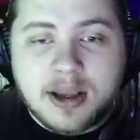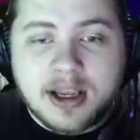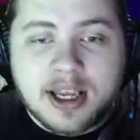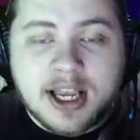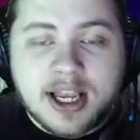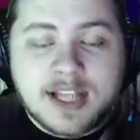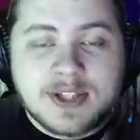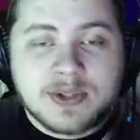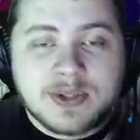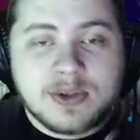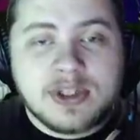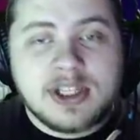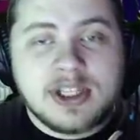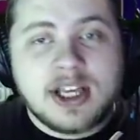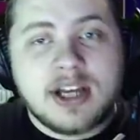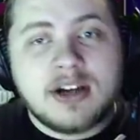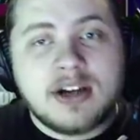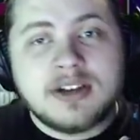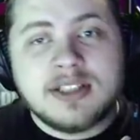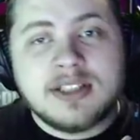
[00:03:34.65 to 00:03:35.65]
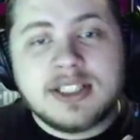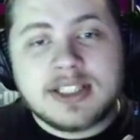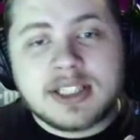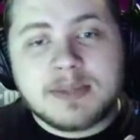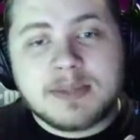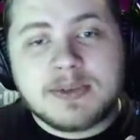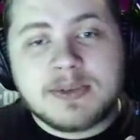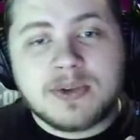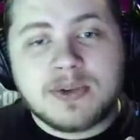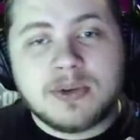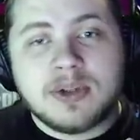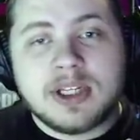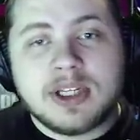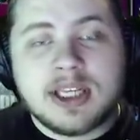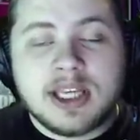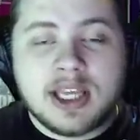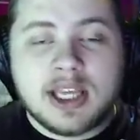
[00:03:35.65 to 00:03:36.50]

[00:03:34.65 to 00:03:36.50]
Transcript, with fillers: grâce au lien en description et